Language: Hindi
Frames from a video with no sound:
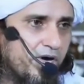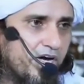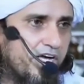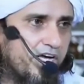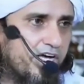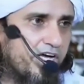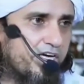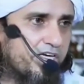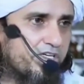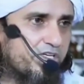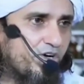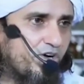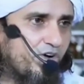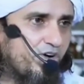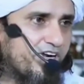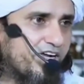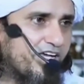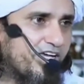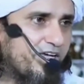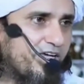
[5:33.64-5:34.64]
बग़ैर
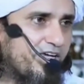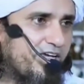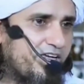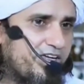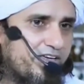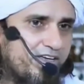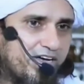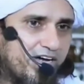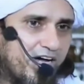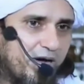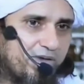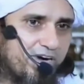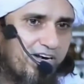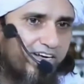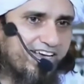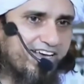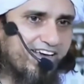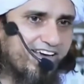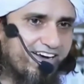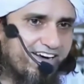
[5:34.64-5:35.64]
शोहर के
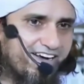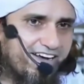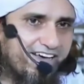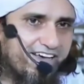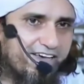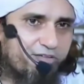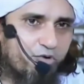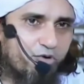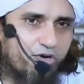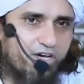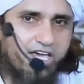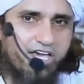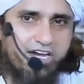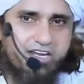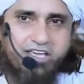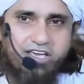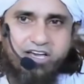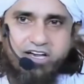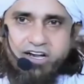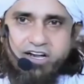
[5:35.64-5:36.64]
हमल ठहर रहा है वो कह
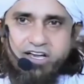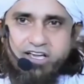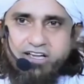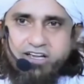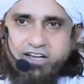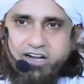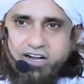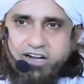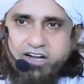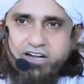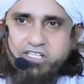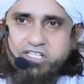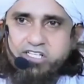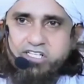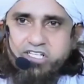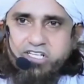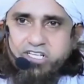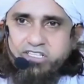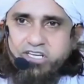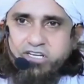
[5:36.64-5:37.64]
रही है हाय
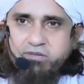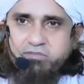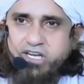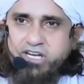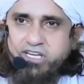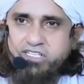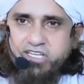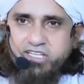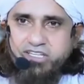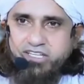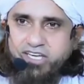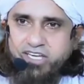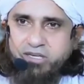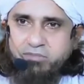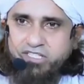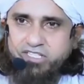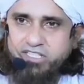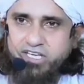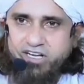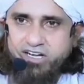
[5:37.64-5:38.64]
काश ये दिन मैंने
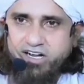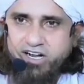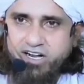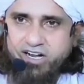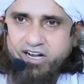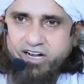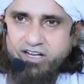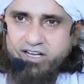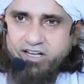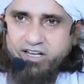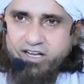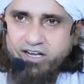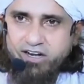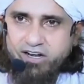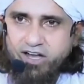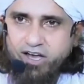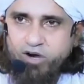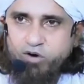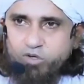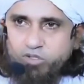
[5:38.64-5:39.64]
ज़िंदगी में देखा
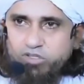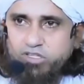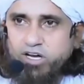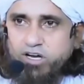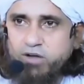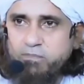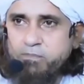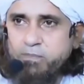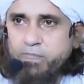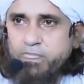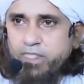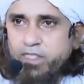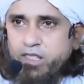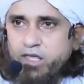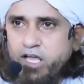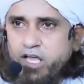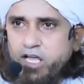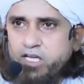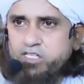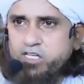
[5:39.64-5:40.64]
ना होता
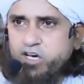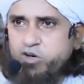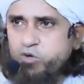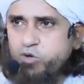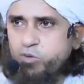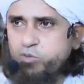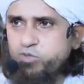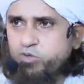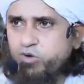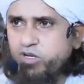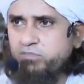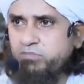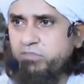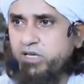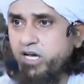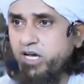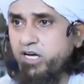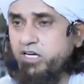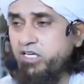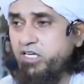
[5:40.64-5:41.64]
ऐसा खूबसूरत
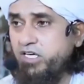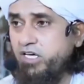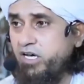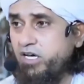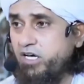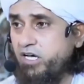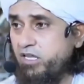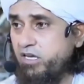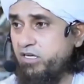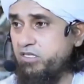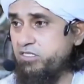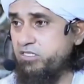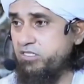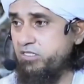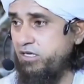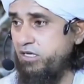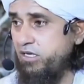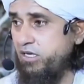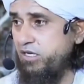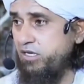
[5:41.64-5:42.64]
बयान किया
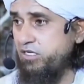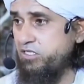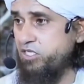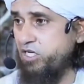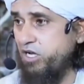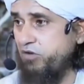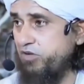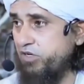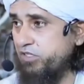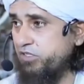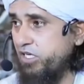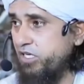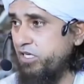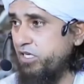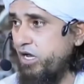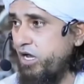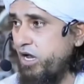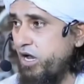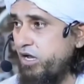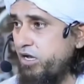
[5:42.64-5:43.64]
हजरत जाफ़र
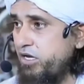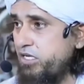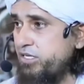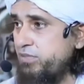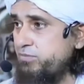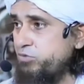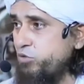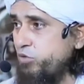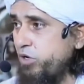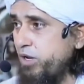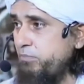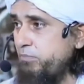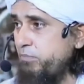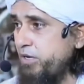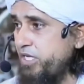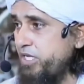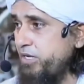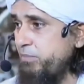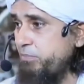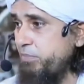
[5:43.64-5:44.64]
तैयार ने जब सूर्य
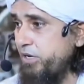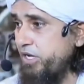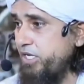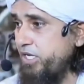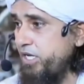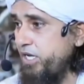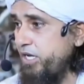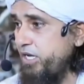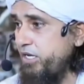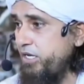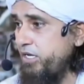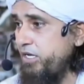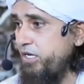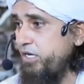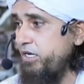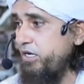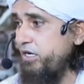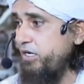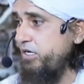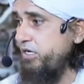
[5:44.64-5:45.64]
मरियम पढ़ी है
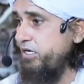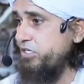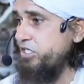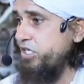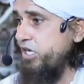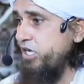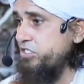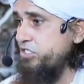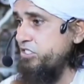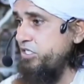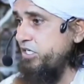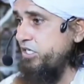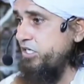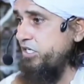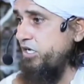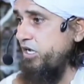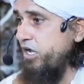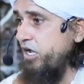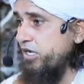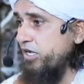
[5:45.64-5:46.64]
नजाशी
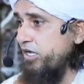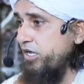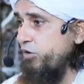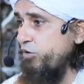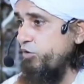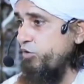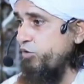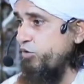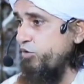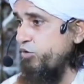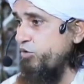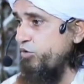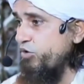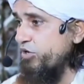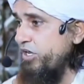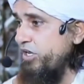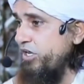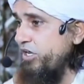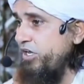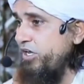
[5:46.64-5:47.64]
की आंखें रो रो
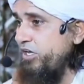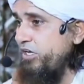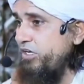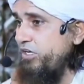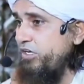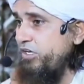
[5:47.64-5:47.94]
के